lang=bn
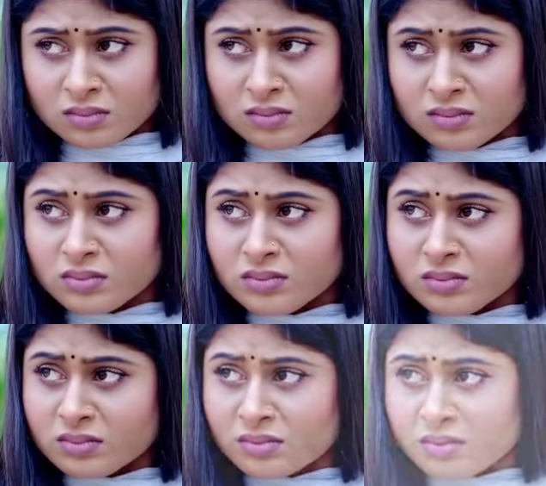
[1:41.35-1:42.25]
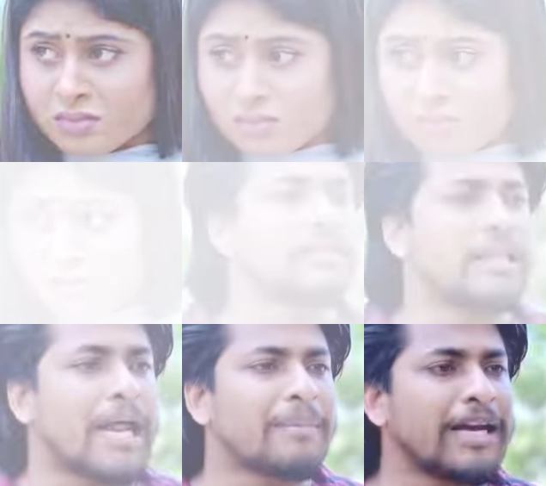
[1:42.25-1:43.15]
তুমি প্রেগনেন্ট না
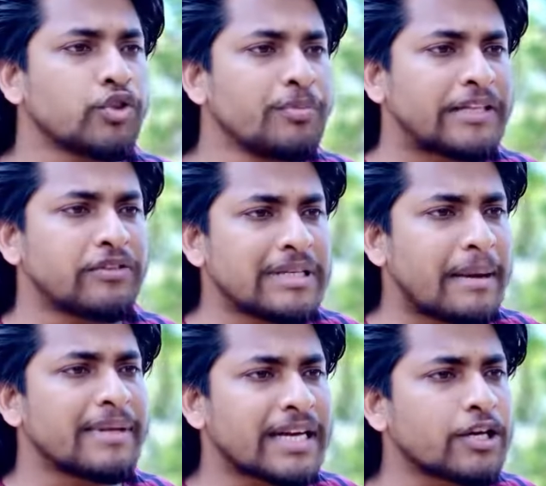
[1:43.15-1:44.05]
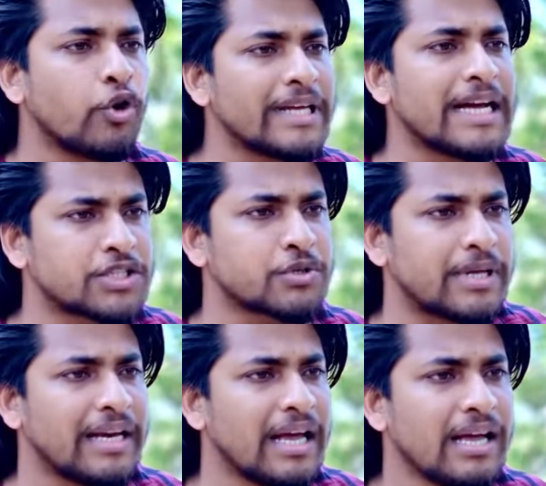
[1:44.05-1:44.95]
তার মানে তুমি এতদিন আমাদেরকে ঠকিয়ে আসছো
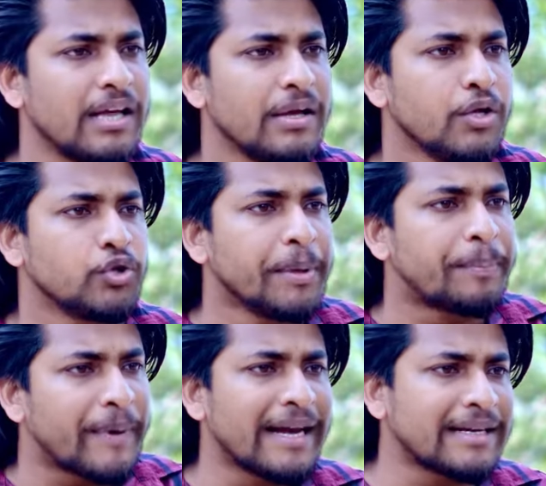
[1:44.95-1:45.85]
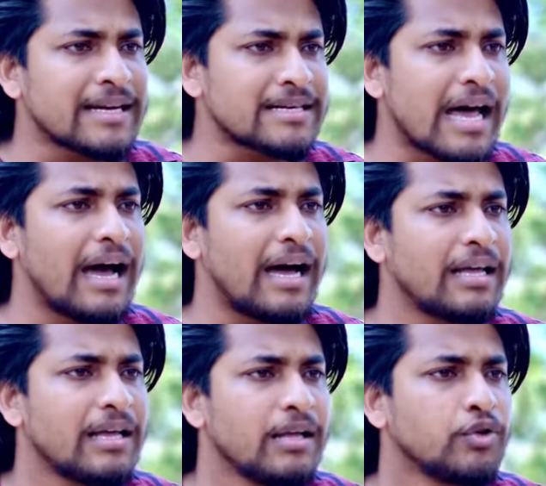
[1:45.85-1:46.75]
তাই না তুমি প্রেগনেন্ট না
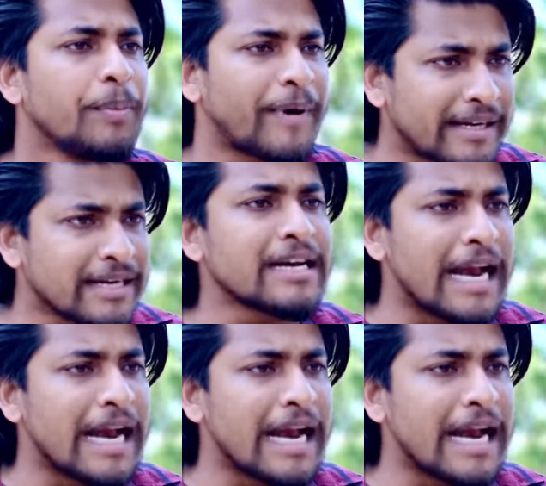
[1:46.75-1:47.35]
তুমি প্রেগনেন্টের